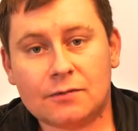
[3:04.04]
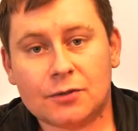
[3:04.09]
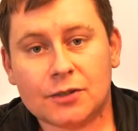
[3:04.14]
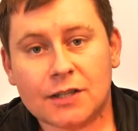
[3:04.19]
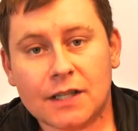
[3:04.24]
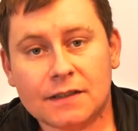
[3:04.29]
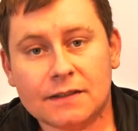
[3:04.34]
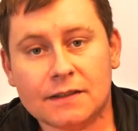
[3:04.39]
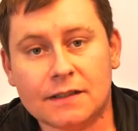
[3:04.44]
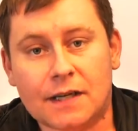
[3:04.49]

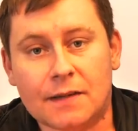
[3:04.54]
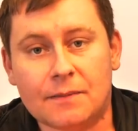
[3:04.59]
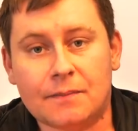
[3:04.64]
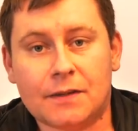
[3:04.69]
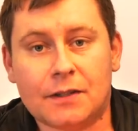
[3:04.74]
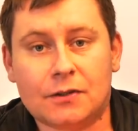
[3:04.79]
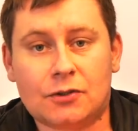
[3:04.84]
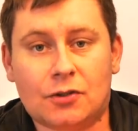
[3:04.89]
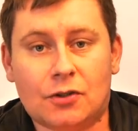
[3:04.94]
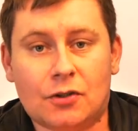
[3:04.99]
wojenne,
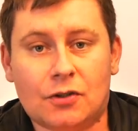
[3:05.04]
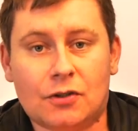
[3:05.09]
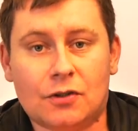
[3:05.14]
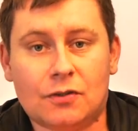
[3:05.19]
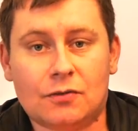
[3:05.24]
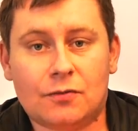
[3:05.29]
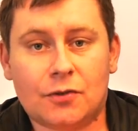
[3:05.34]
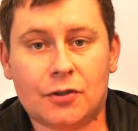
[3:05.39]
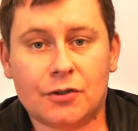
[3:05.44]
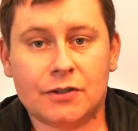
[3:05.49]
to
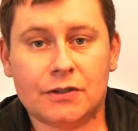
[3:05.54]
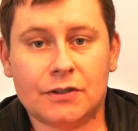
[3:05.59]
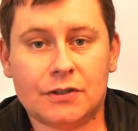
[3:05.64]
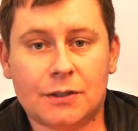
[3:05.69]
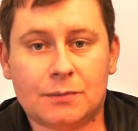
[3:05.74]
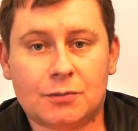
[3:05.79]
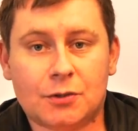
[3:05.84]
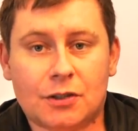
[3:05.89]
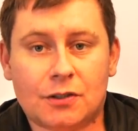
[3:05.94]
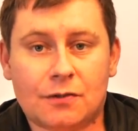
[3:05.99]
wojny
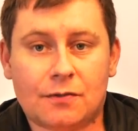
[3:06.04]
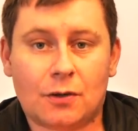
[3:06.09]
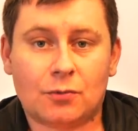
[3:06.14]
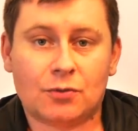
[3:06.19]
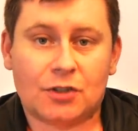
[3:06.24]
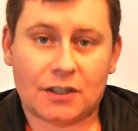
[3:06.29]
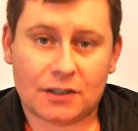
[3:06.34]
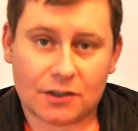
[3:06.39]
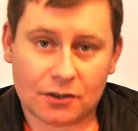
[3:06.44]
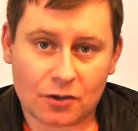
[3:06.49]
nie przetrwał
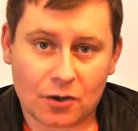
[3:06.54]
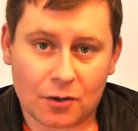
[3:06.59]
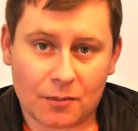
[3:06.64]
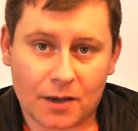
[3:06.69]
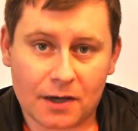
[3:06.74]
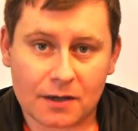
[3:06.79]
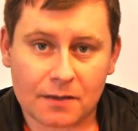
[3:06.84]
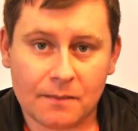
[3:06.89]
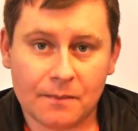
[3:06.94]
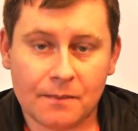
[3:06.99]
żaden
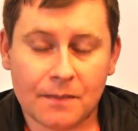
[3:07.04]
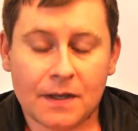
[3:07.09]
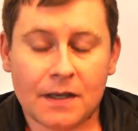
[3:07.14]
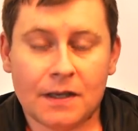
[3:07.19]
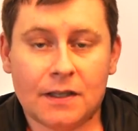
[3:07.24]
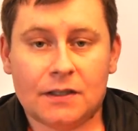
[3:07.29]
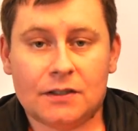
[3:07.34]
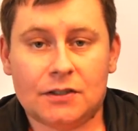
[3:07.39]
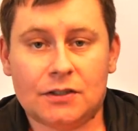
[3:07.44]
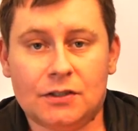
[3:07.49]
komar
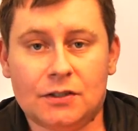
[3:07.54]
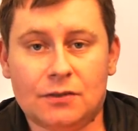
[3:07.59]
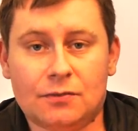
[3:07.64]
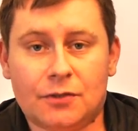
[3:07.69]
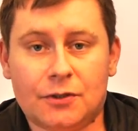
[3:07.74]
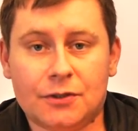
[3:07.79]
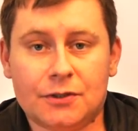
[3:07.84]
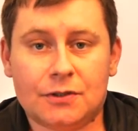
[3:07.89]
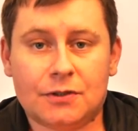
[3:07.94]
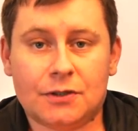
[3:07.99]
i
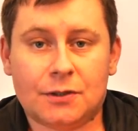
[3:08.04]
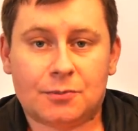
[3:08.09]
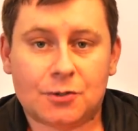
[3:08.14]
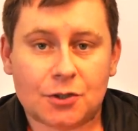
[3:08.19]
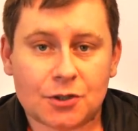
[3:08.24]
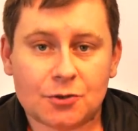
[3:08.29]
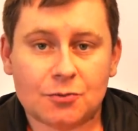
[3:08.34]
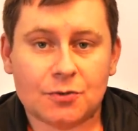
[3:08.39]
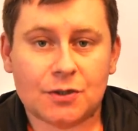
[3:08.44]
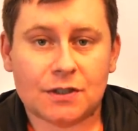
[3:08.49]
wojny nie przeżył